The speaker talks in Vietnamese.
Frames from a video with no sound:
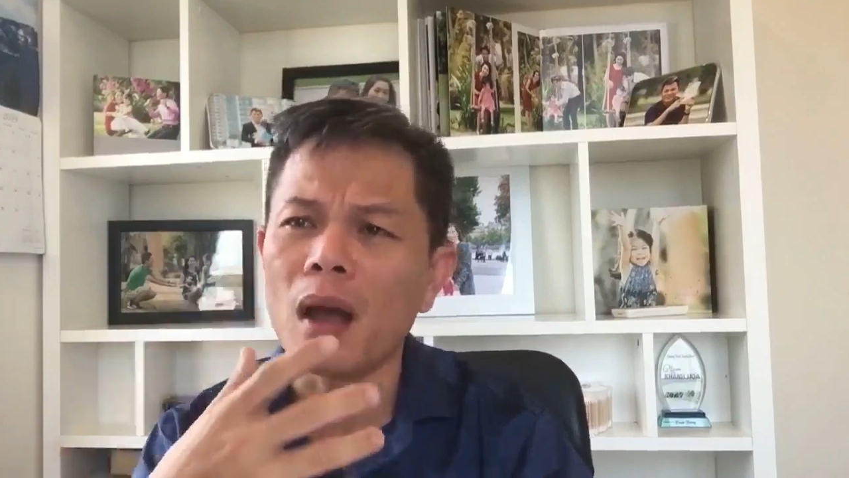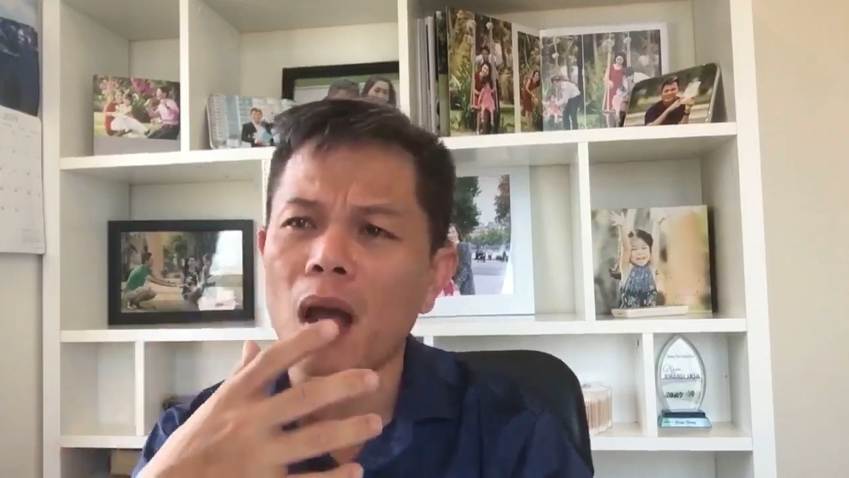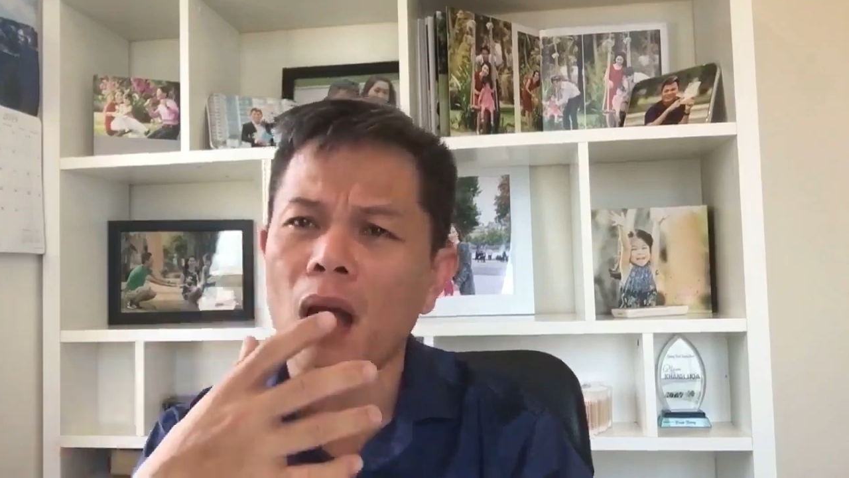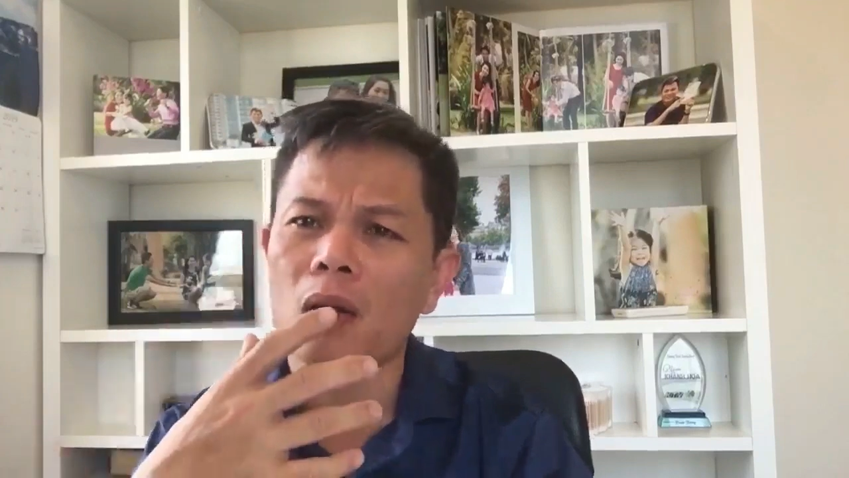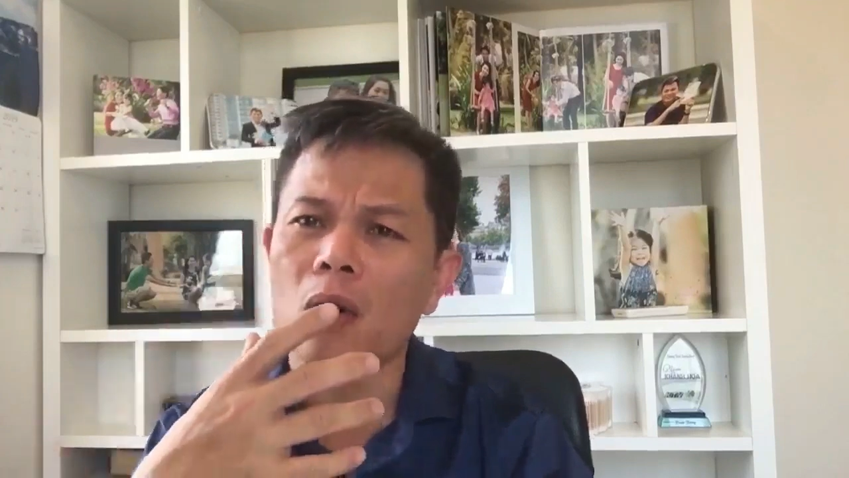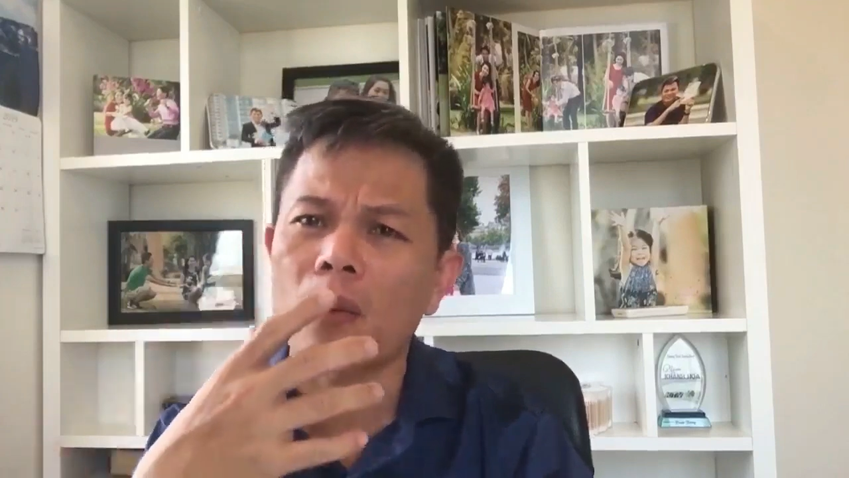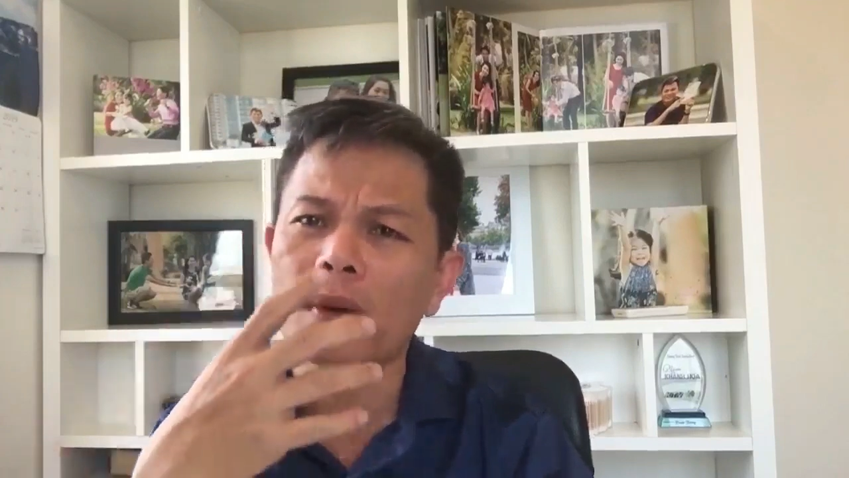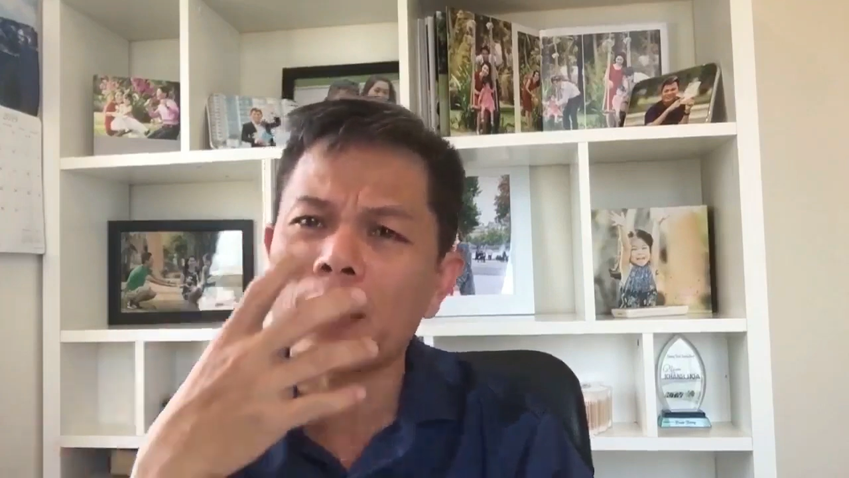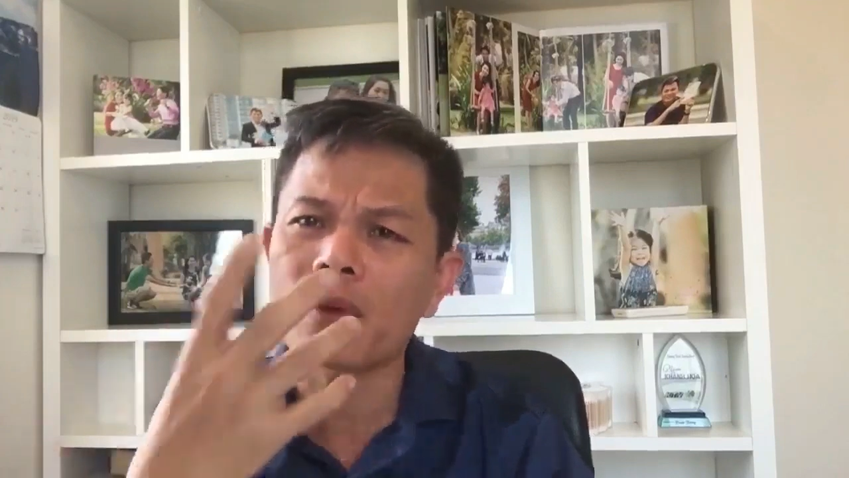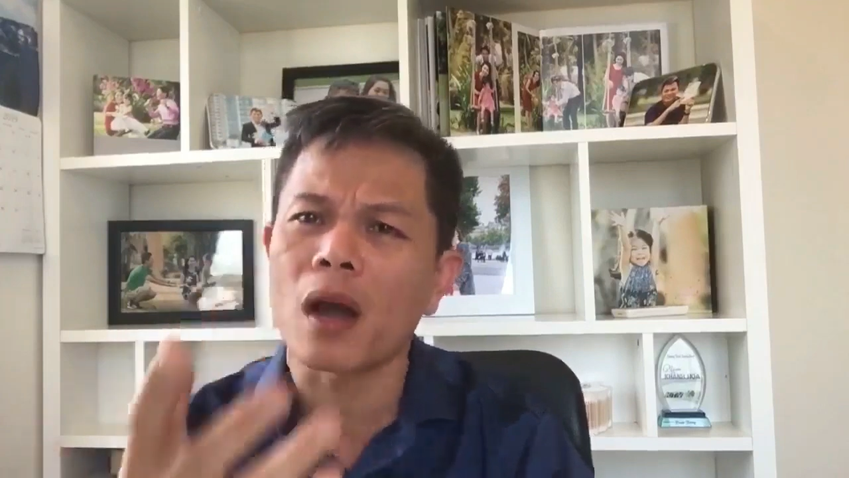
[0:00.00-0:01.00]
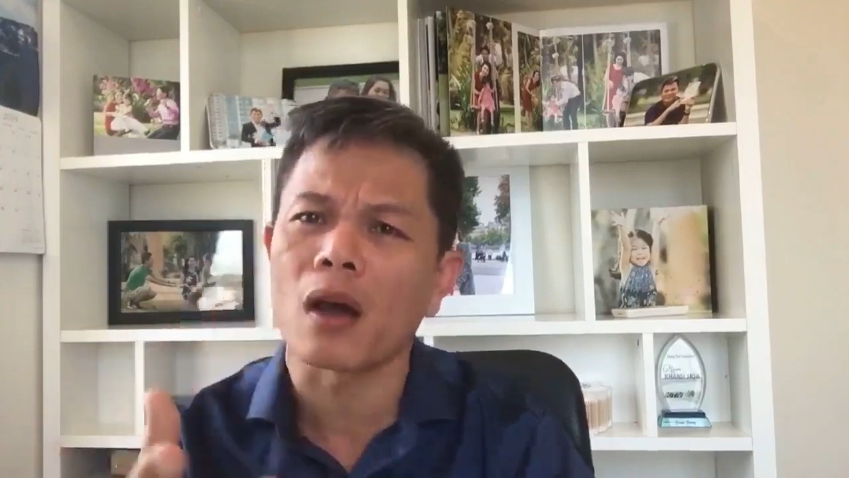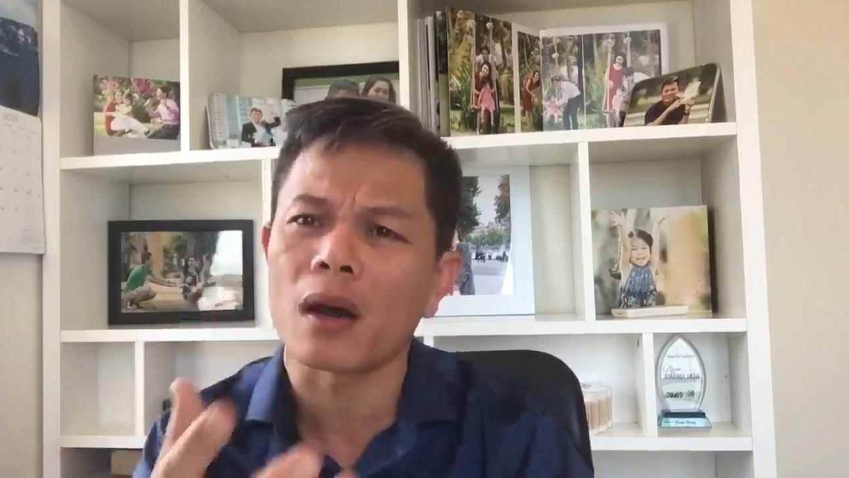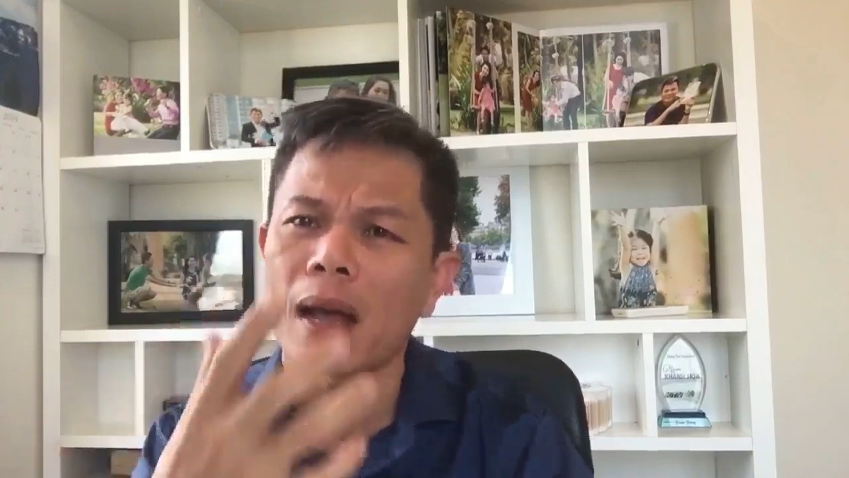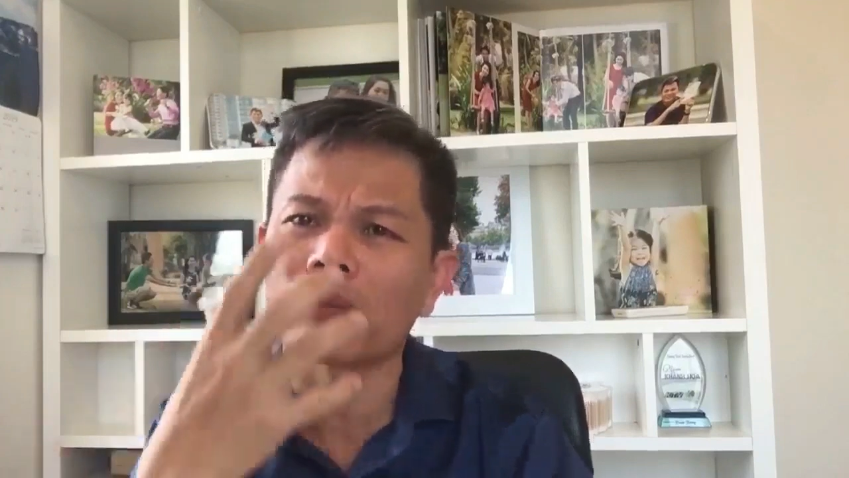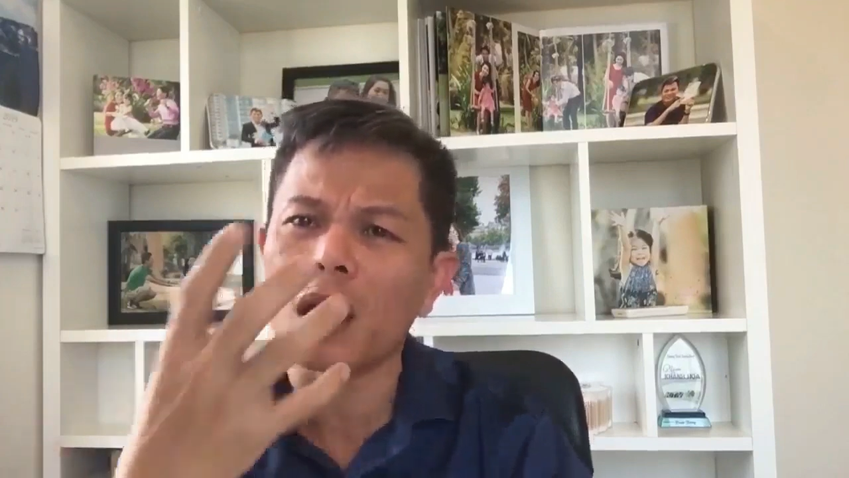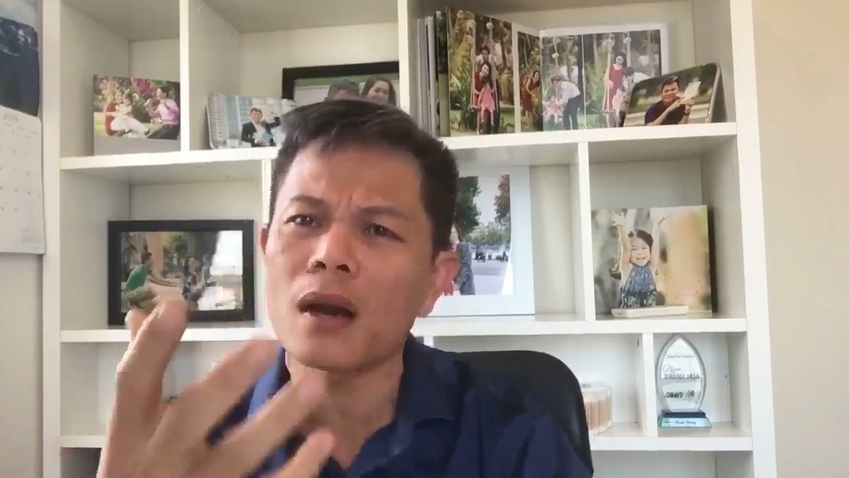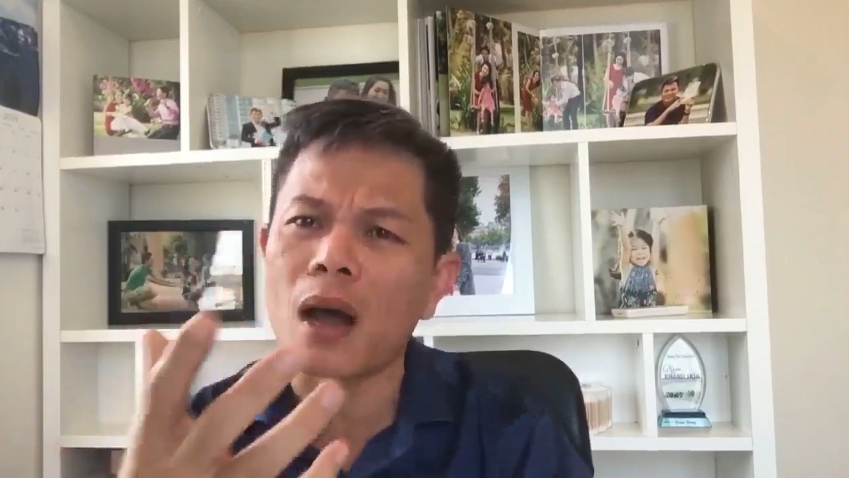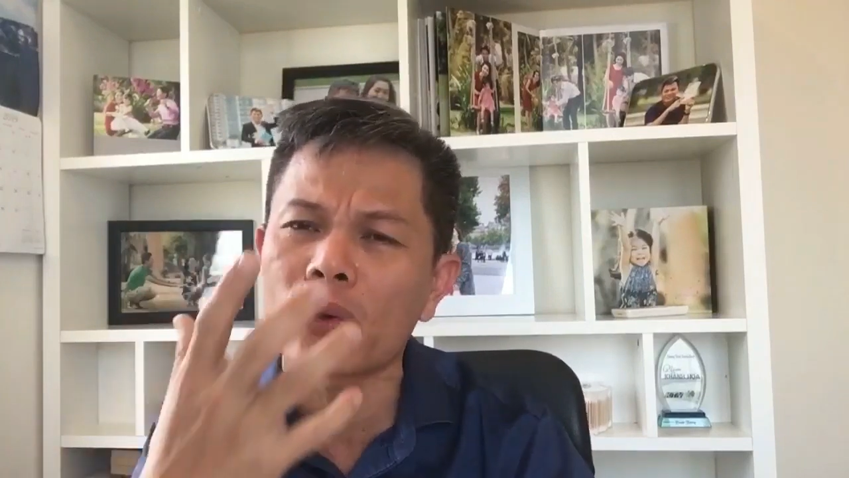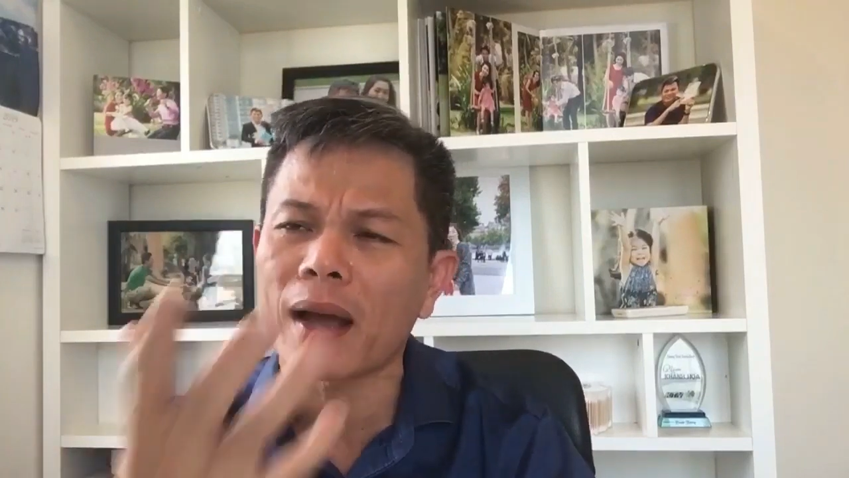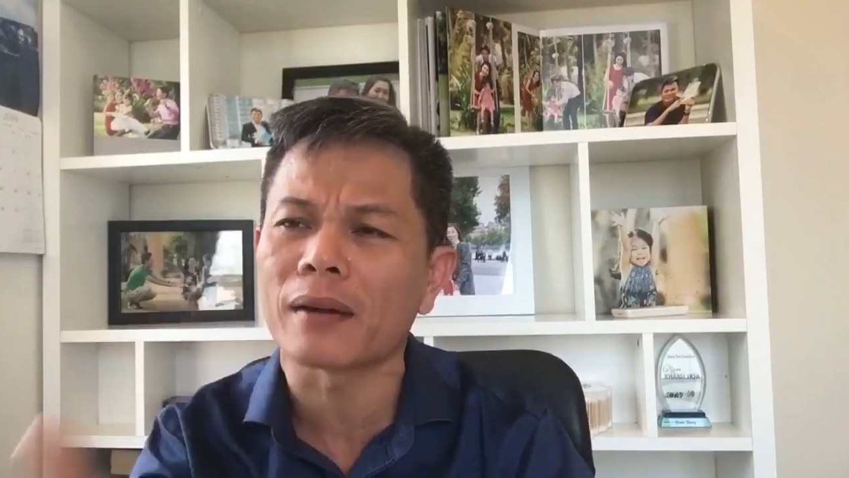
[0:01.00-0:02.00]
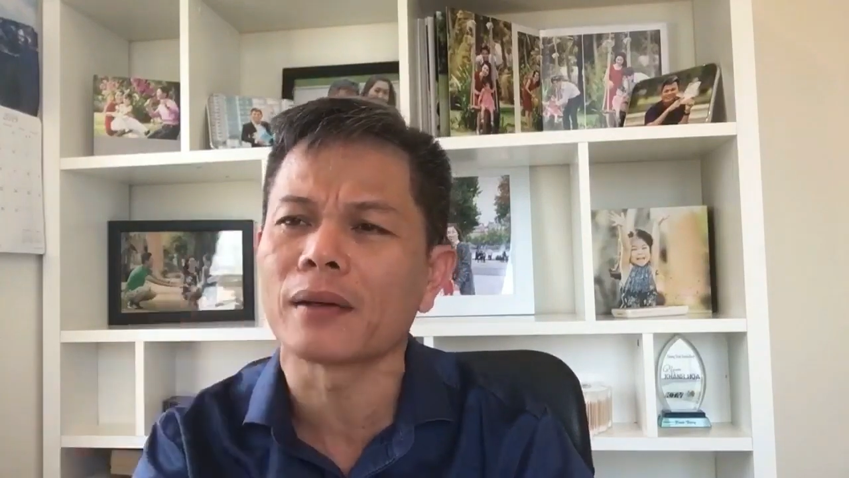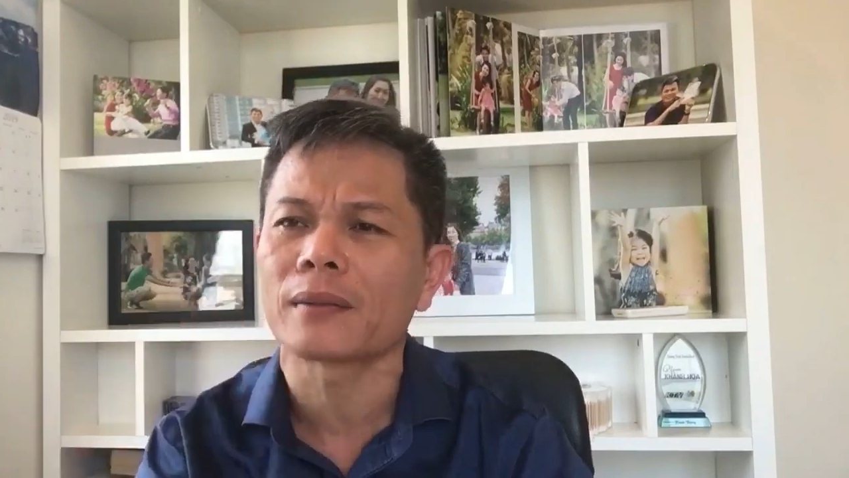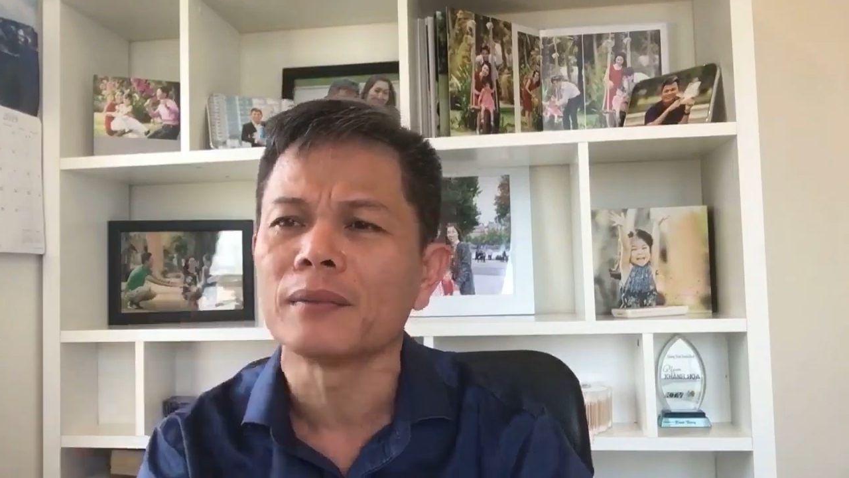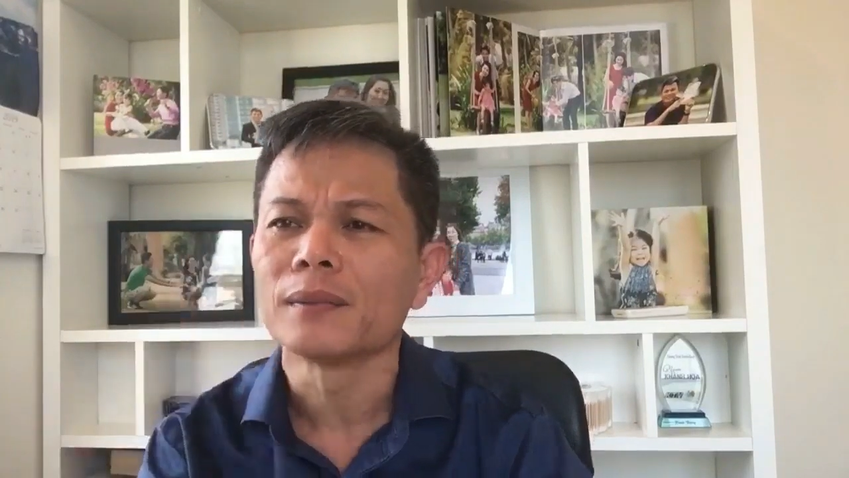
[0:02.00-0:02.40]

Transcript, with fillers: họ cũng không có giúp cho họ làm tết lâu dài được